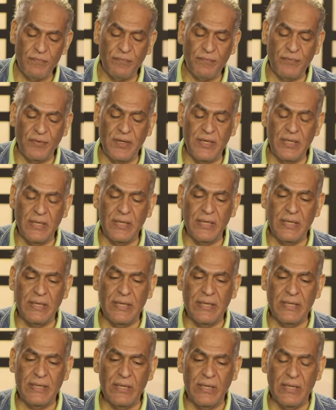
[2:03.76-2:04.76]
في
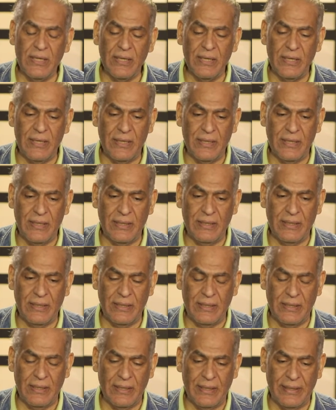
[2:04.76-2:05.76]
ان
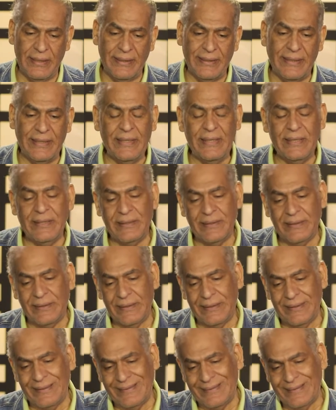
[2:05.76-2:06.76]
الجيل
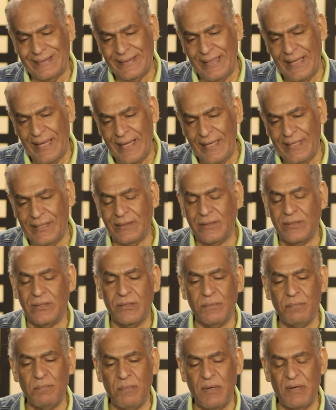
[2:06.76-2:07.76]
الثالث
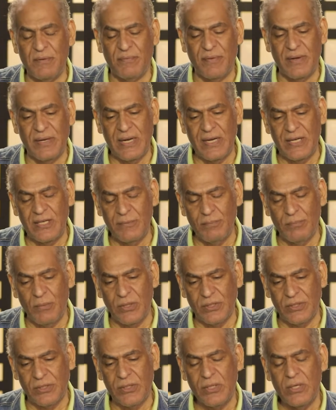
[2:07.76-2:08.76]
من فنانين
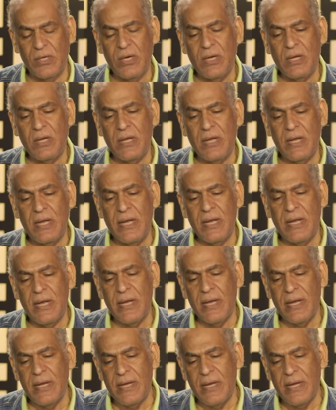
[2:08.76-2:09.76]
مصر آه،
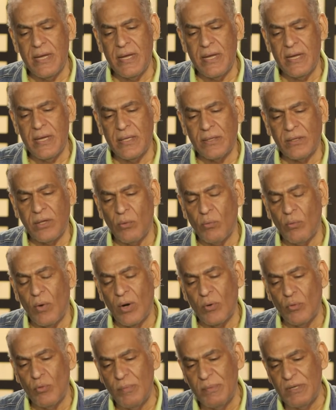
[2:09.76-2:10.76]
آه، آه،
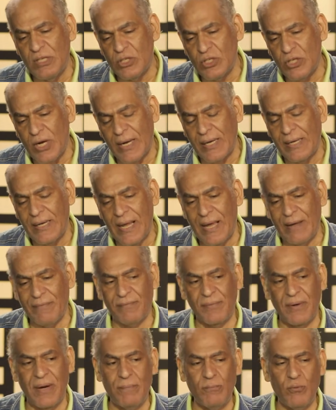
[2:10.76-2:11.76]
طوروا من شكل
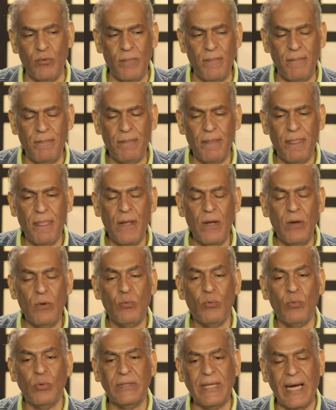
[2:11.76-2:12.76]
افلامهم
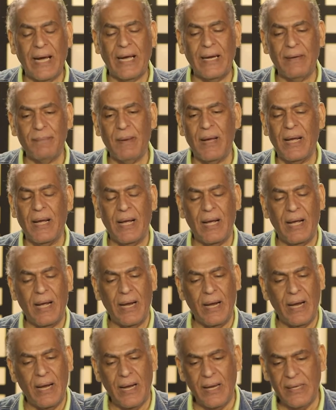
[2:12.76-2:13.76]
ودخل
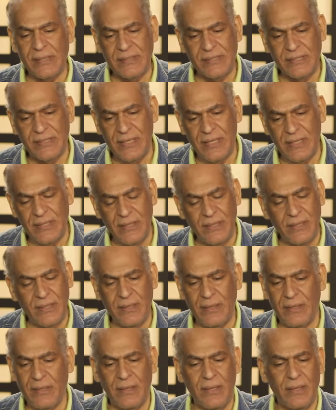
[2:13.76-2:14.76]
بقى سي
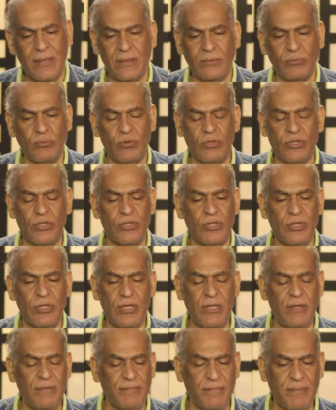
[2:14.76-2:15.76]
نور
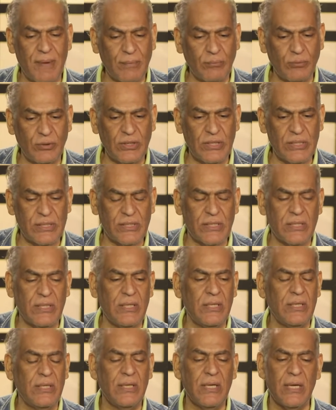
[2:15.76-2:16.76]
الشريف محمود
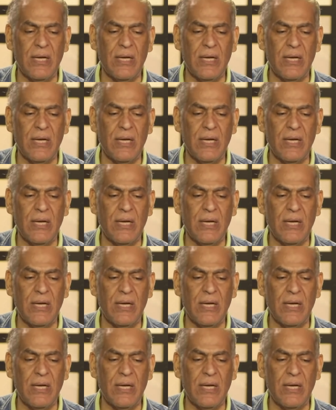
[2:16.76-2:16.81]
ياسين